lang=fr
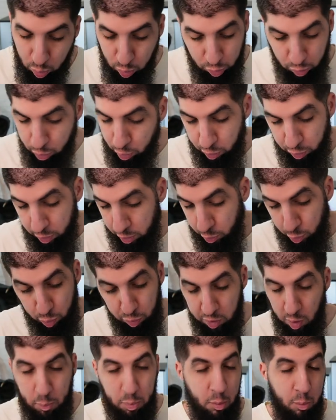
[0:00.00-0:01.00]
si, tout
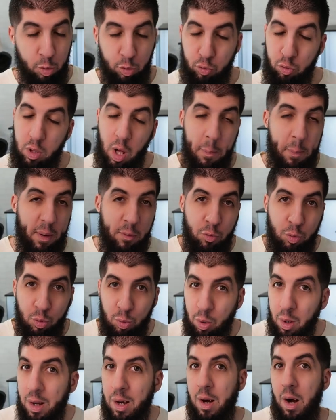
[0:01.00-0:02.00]
simplement tu n'as pas voulu
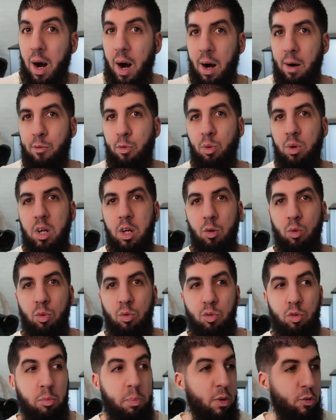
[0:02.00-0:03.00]
invoquer
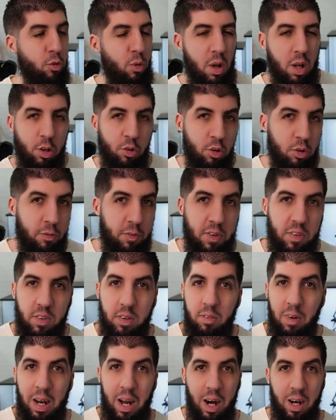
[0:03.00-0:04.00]
dessus parce que les jeunes
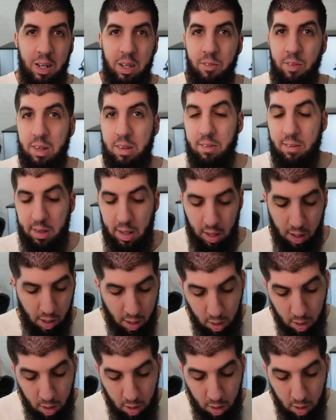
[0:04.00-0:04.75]
festivals arrivent, etc.